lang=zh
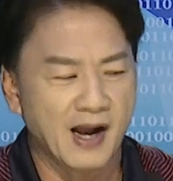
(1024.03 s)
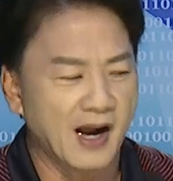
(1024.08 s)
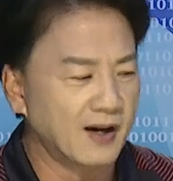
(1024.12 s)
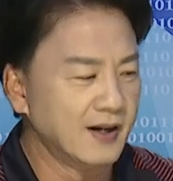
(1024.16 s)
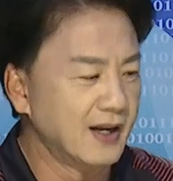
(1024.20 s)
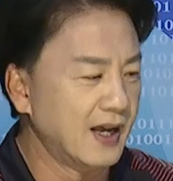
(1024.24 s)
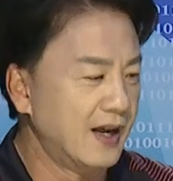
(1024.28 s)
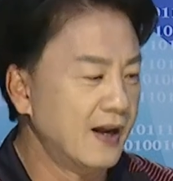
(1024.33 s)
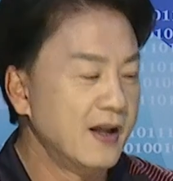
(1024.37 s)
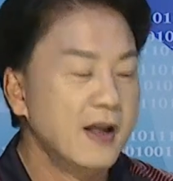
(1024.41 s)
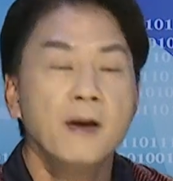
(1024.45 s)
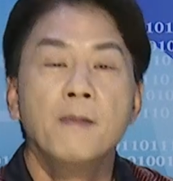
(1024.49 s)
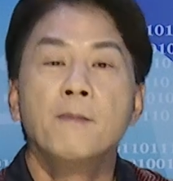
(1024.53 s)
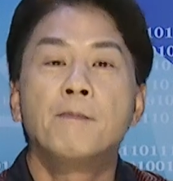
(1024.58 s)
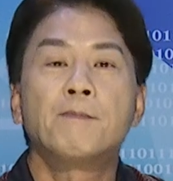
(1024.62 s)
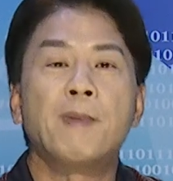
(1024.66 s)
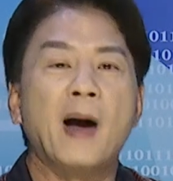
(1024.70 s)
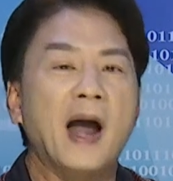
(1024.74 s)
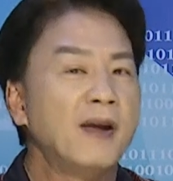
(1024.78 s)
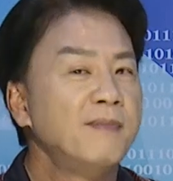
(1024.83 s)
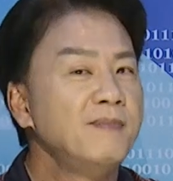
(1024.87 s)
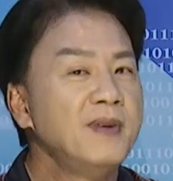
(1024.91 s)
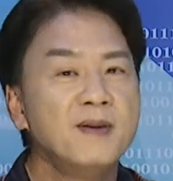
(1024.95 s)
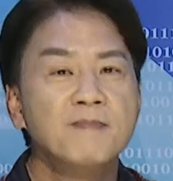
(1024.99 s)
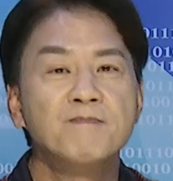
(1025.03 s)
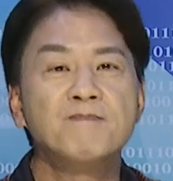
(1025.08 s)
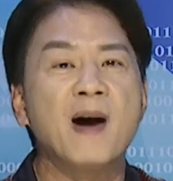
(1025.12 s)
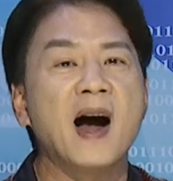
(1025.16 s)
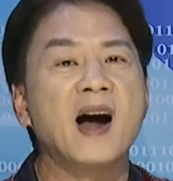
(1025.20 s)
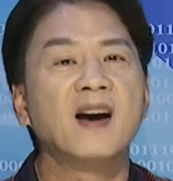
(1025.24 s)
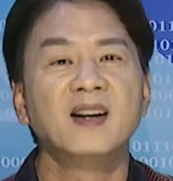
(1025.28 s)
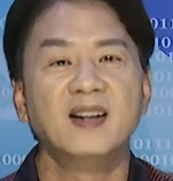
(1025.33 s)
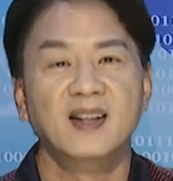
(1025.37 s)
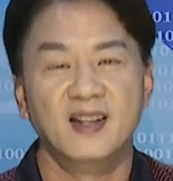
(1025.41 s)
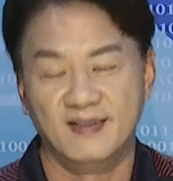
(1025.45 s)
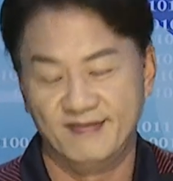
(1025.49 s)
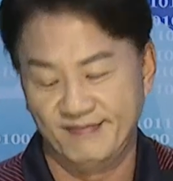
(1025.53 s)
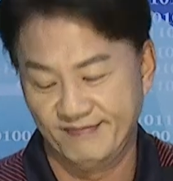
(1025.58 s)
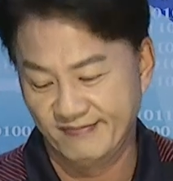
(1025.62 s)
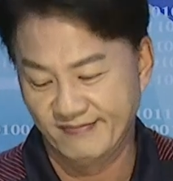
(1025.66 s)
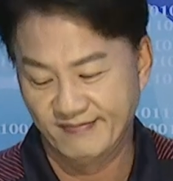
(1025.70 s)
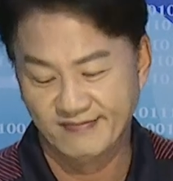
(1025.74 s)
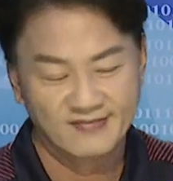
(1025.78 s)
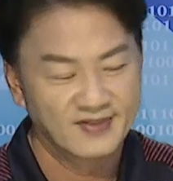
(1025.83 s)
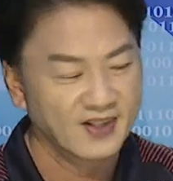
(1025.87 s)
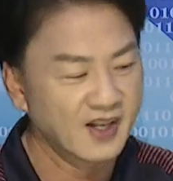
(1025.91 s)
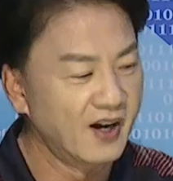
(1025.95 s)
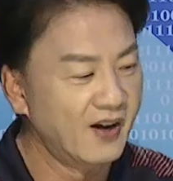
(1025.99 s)
忙呢。摆明帮你，
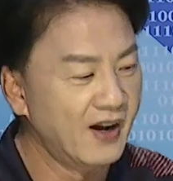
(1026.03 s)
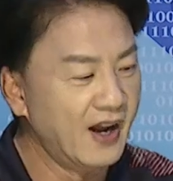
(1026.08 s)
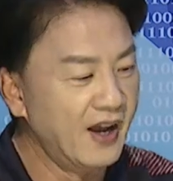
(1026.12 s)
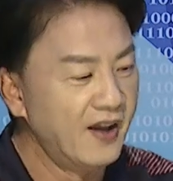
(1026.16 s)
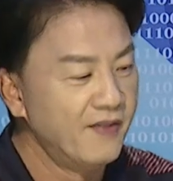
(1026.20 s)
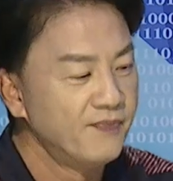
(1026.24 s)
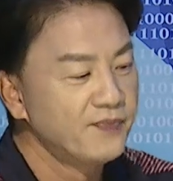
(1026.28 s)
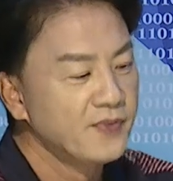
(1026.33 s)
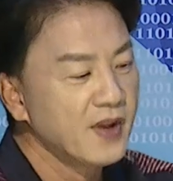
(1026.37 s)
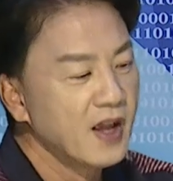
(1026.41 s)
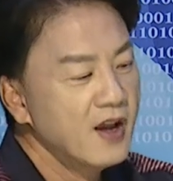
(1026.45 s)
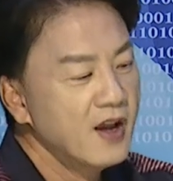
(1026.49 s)
各位